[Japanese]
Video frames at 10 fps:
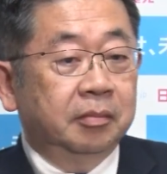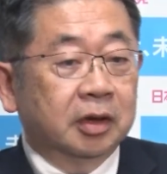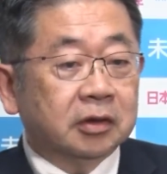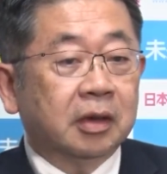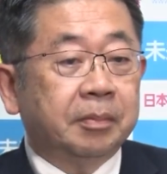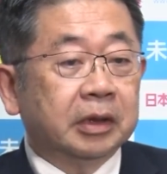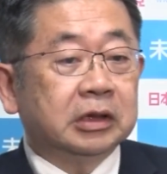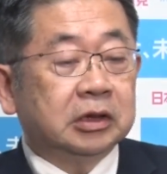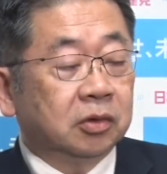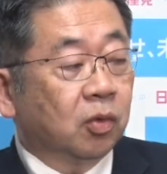まずはやっぱり
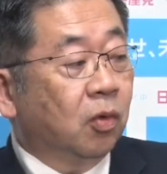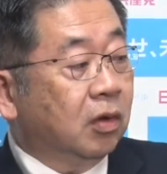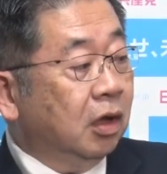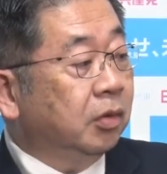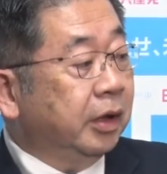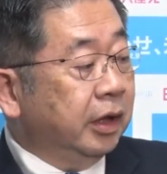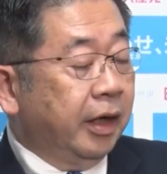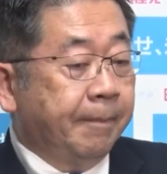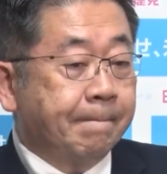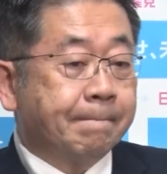きちんと国会の場で、
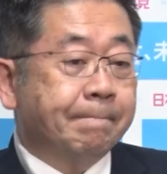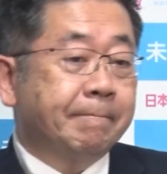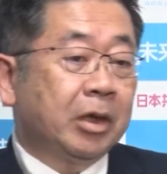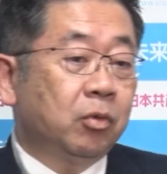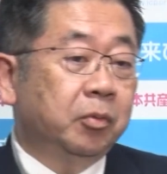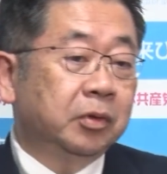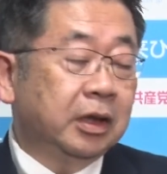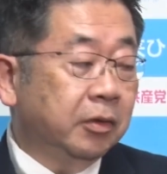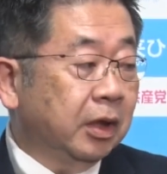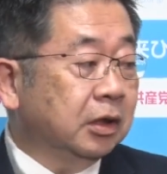この問
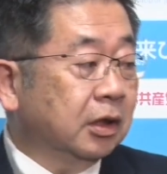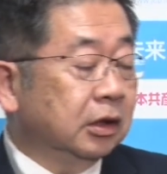題を明ら